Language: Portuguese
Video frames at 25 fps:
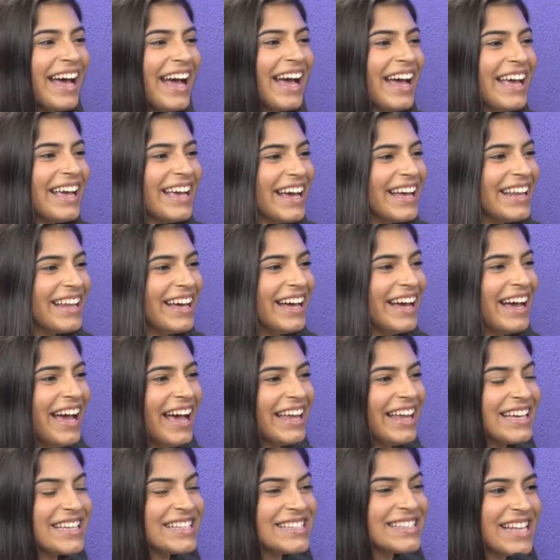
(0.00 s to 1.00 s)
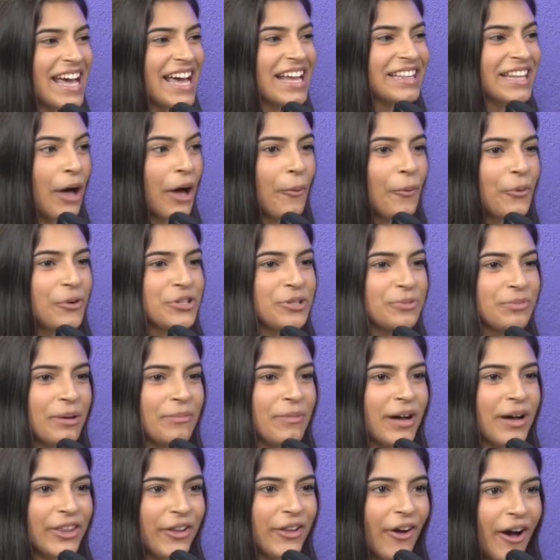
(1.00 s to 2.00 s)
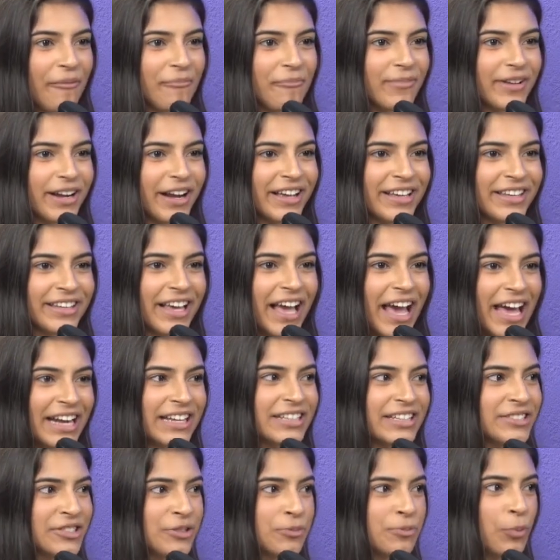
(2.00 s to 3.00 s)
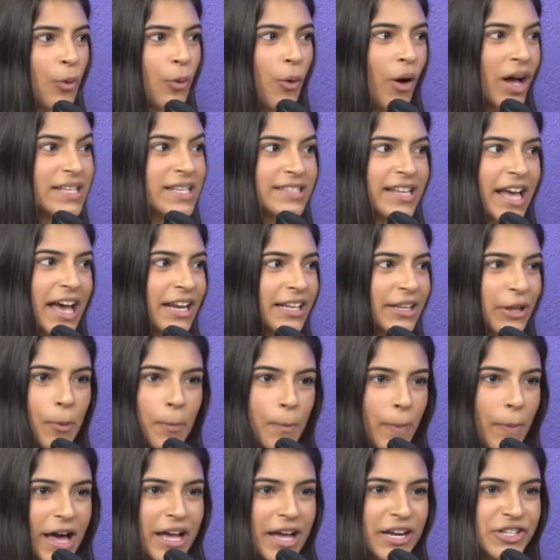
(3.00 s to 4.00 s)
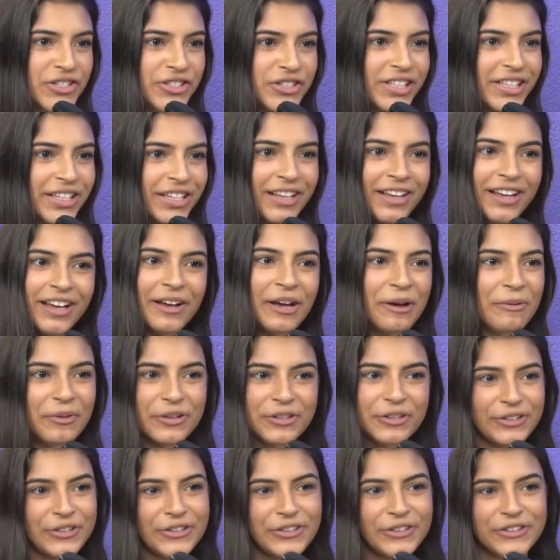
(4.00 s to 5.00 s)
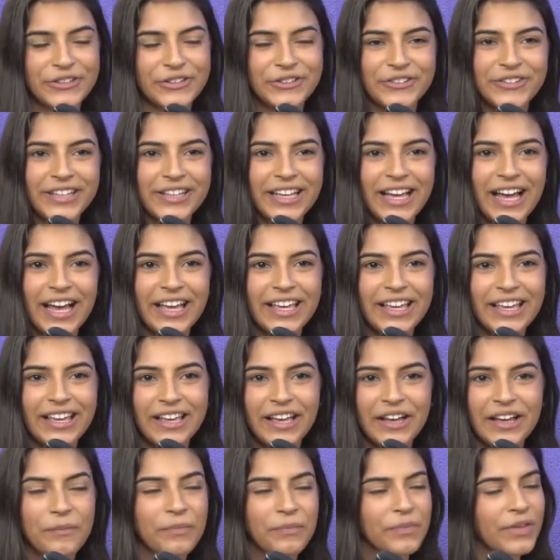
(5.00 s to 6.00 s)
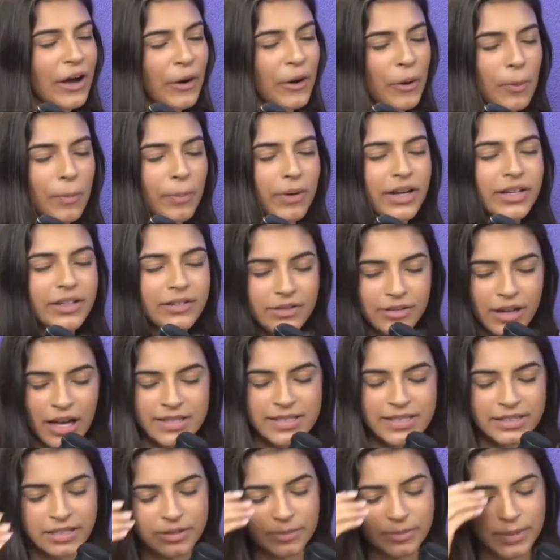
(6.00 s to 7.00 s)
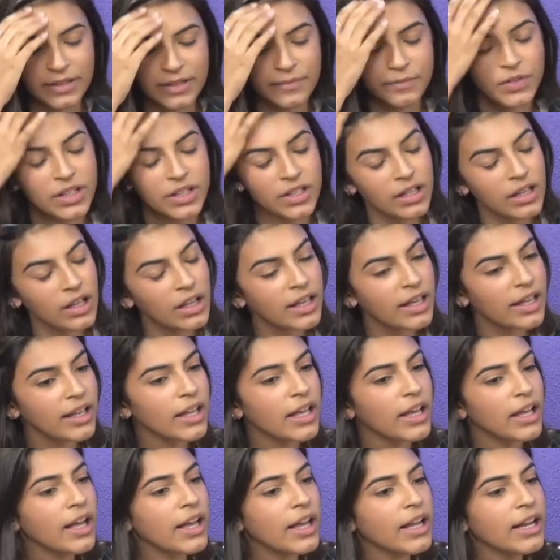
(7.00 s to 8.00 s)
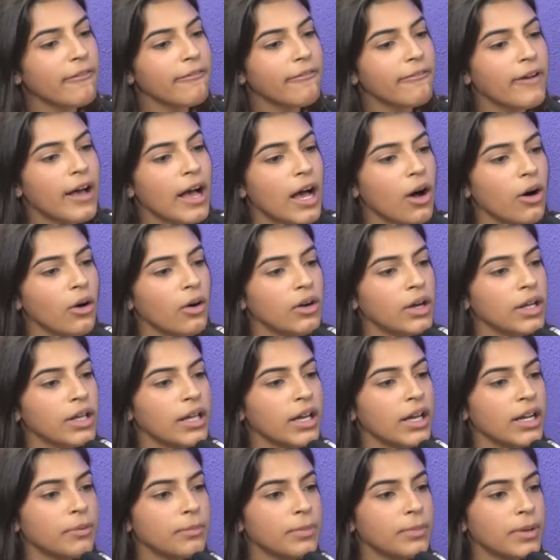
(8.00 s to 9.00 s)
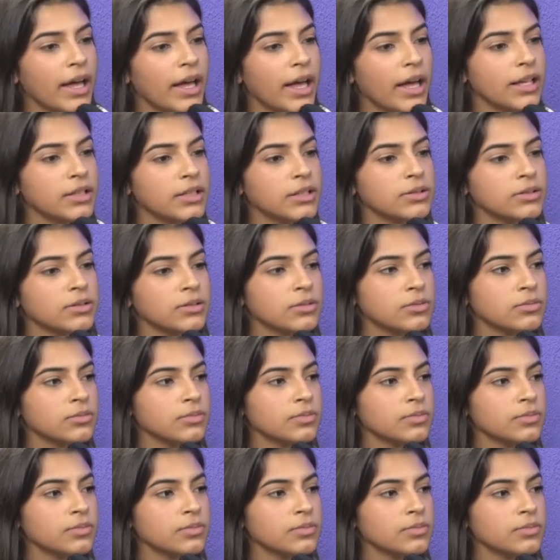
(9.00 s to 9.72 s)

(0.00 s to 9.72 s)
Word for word: e aí ela, ela acerta a última manobra, que era, tipo, ou acerta ou perde. É muito louco. E aí acompanho assim também. E NFL e NBA